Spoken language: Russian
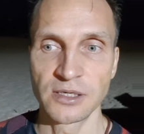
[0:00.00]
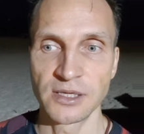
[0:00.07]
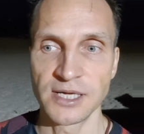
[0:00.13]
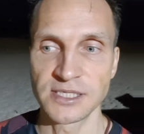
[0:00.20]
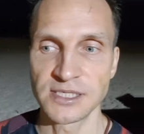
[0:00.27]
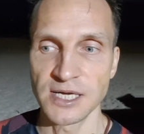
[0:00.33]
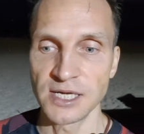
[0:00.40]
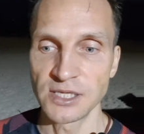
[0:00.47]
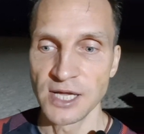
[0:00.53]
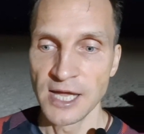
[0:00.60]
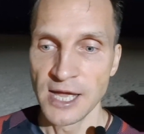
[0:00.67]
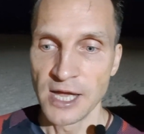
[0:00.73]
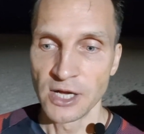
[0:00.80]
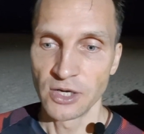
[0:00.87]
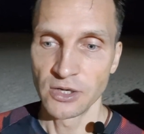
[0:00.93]
назад.
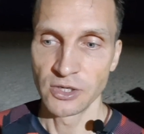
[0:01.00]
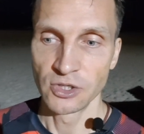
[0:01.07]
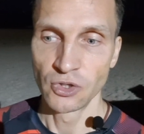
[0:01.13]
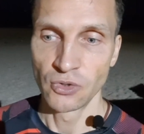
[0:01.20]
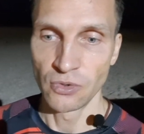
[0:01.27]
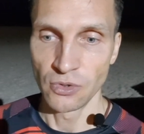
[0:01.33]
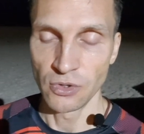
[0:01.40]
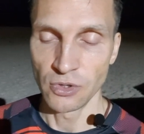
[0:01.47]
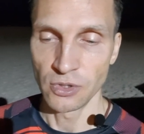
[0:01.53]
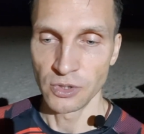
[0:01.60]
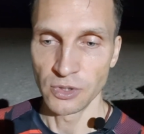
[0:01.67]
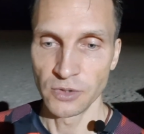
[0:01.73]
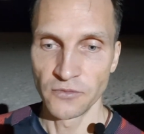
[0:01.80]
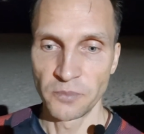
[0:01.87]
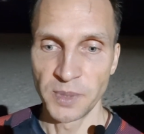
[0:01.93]
Э,
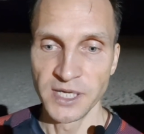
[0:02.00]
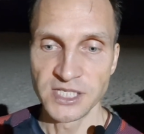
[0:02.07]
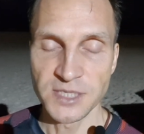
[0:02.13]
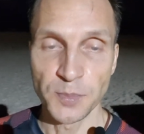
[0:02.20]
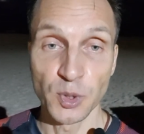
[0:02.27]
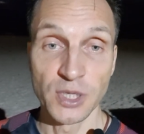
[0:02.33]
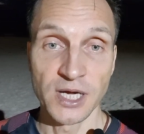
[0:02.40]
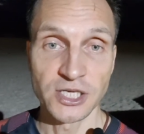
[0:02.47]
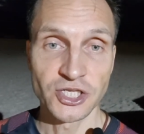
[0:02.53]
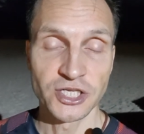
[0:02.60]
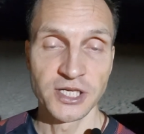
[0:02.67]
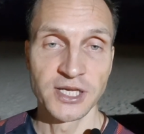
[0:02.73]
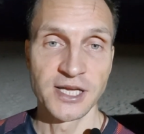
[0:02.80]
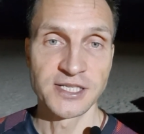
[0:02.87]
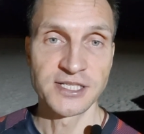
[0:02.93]
но, в принципе, даже
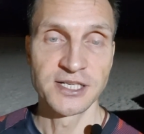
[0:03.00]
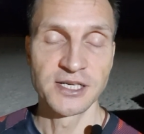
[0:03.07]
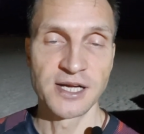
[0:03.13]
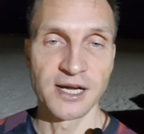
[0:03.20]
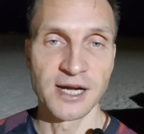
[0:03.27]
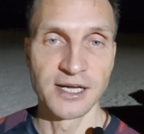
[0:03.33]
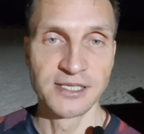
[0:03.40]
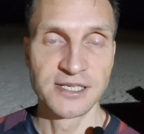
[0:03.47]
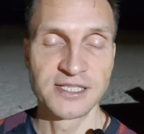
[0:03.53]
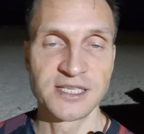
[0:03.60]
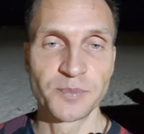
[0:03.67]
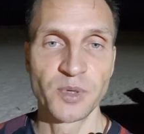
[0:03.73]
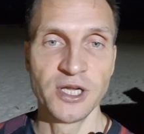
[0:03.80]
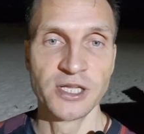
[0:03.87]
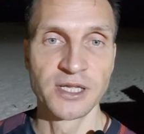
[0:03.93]
если какая-то
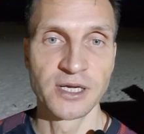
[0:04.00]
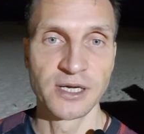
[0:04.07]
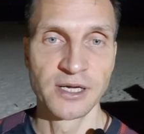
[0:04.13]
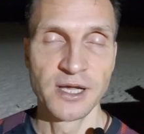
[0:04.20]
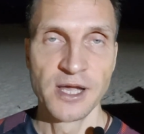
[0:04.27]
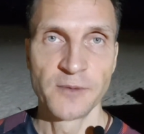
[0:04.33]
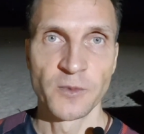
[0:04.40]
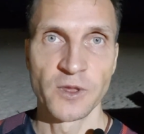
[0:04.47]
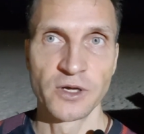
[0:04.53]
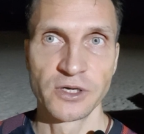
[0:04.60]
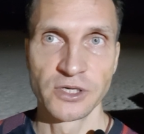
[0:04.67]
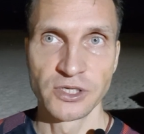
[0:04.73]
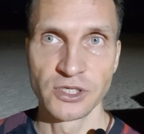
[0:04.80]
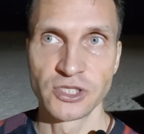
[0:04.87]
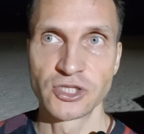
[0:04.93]
дисциплина
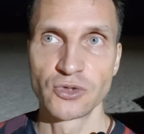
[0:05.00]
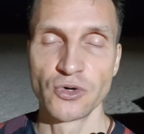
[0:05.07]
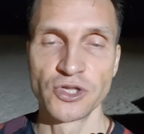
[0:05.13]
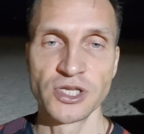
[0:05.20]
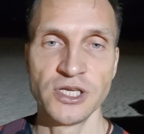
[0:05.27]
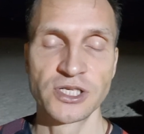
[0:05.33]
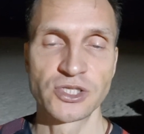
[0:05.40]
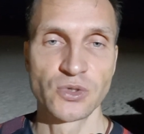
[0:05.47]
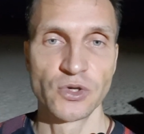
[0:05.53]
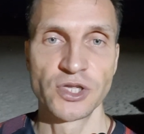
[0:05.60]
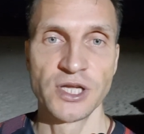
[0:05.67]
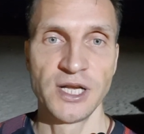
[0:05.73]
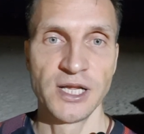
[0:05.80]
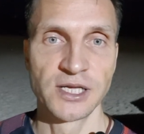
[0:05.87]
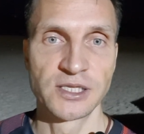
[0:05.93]
сотни и
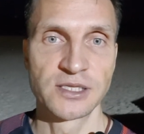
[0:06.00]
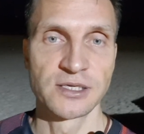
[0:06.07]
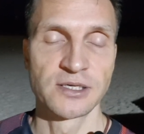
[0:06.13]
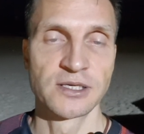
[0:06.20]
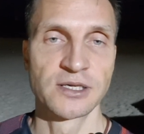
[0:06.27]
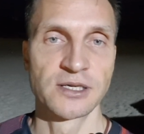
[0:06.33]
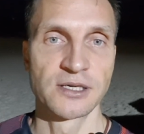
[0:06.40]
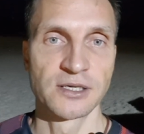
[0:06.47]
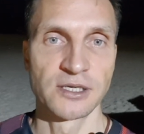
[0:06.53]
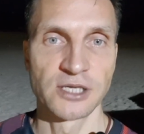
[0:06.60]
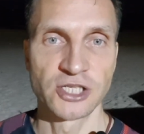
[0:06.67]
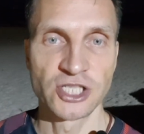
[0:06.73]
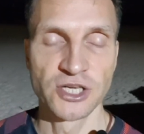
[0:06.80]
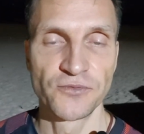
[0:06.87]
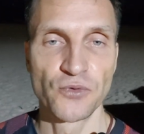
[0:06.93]
сотни лет
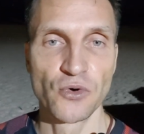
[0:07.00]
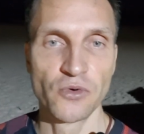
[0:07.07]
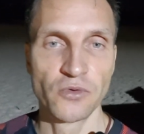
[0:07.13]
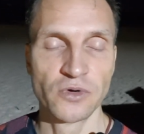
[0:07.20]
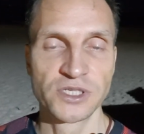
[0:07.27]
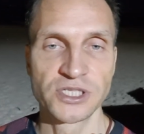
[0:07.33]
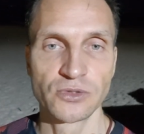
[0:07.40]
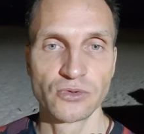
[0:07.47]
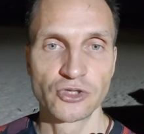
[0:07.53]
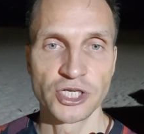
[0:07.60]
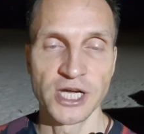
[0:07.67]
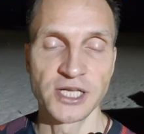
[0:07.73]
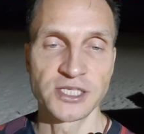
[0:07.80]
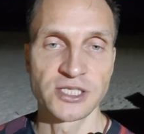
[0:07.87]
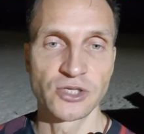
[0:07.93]
отшлифовывается,
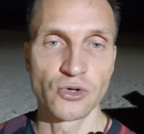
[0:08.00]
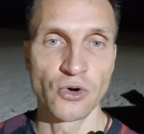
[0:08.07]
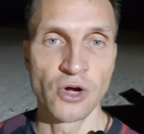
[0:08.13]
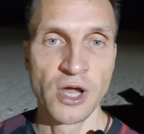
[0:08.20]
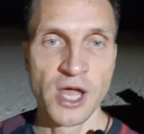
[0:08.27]
улучшается, то